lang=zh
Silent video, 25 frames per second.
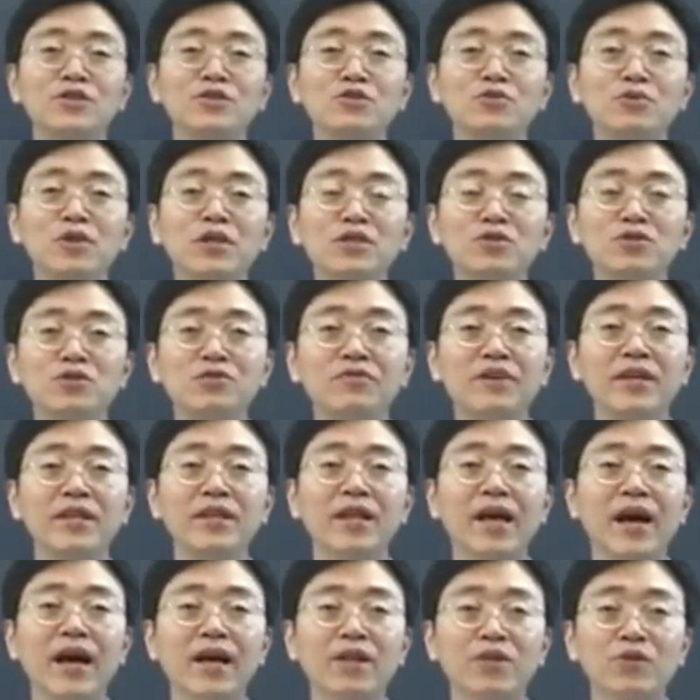注意区
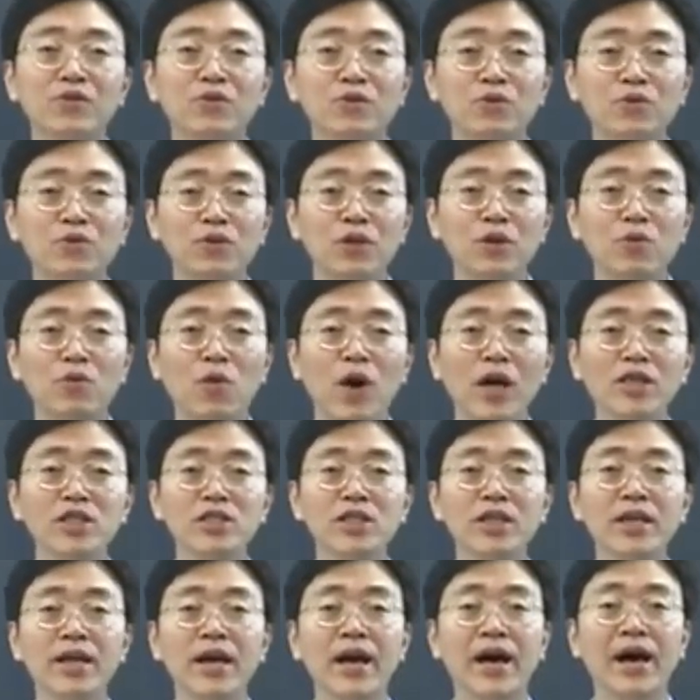分啊，do the
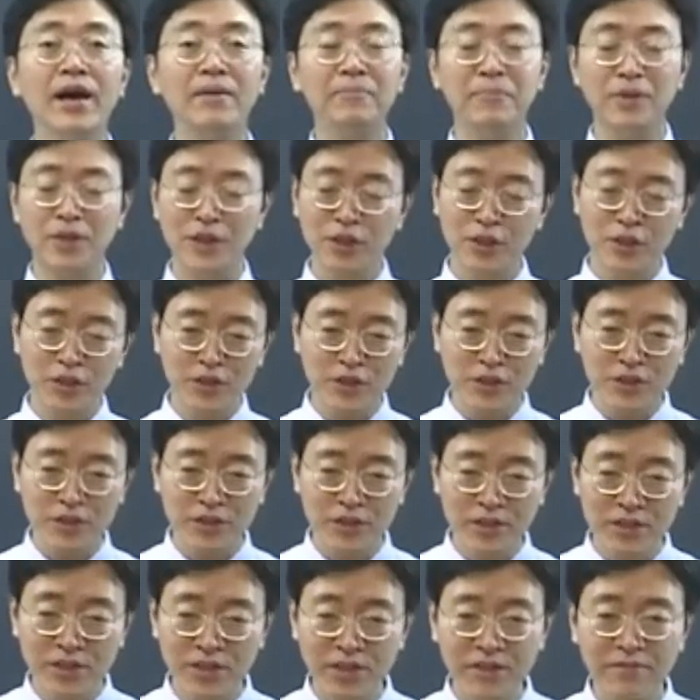washing up
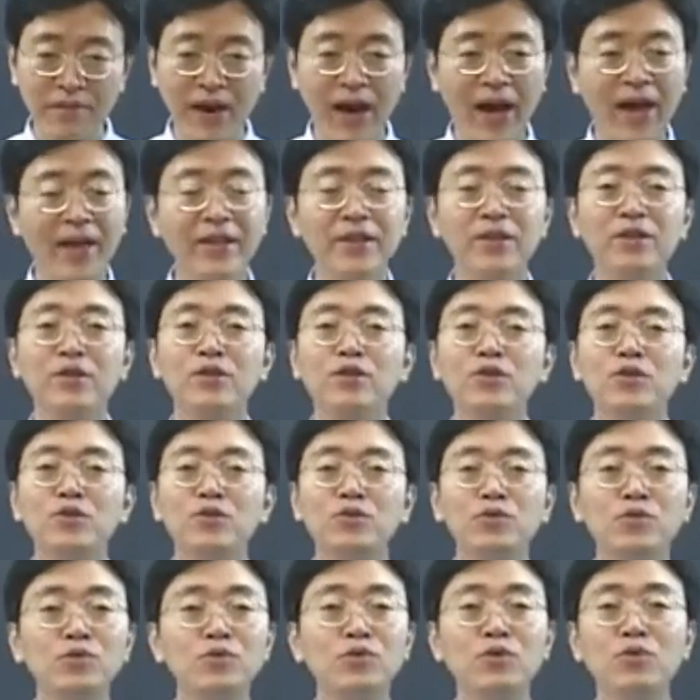是洗
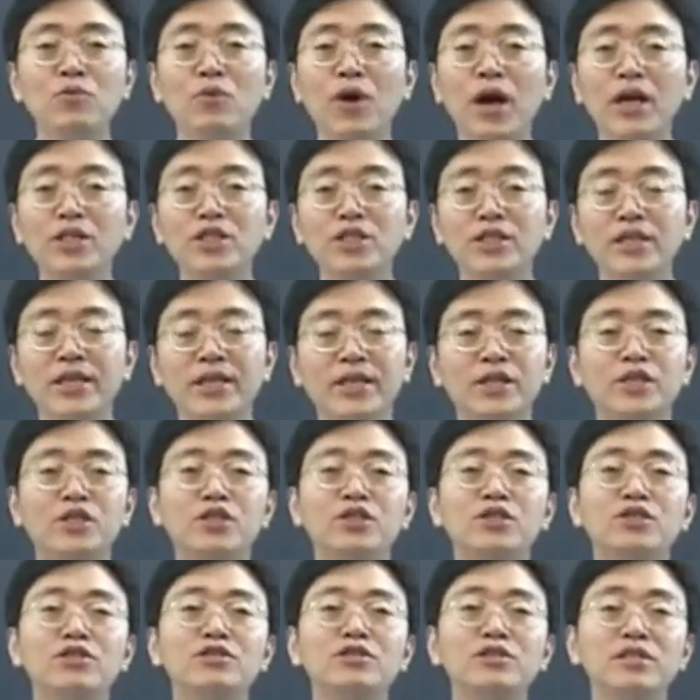碗，do the washing
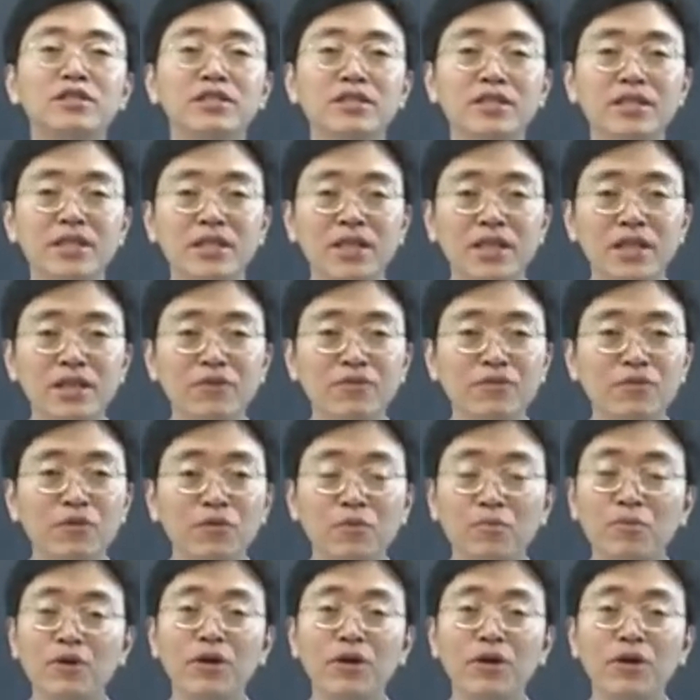是洗衣服，